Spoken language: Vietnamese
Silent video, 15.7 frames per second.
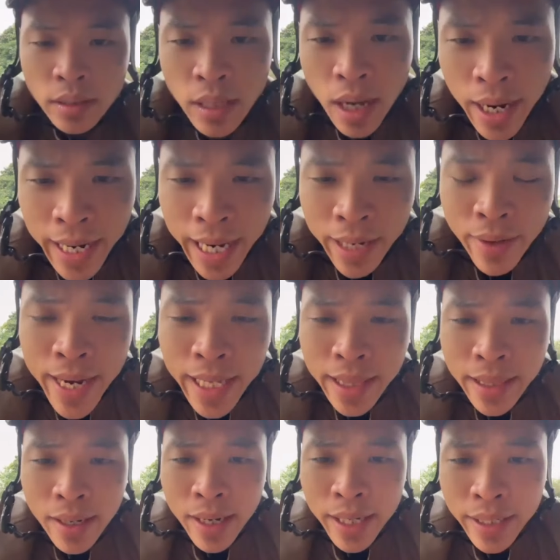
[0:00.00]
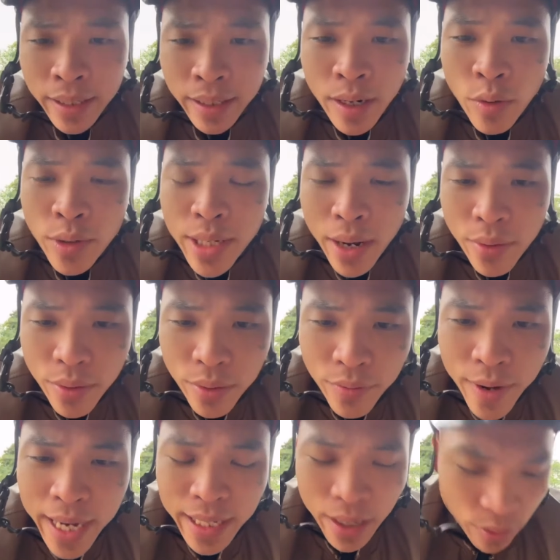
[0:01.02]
Thời này nó hết thời đấu nhau va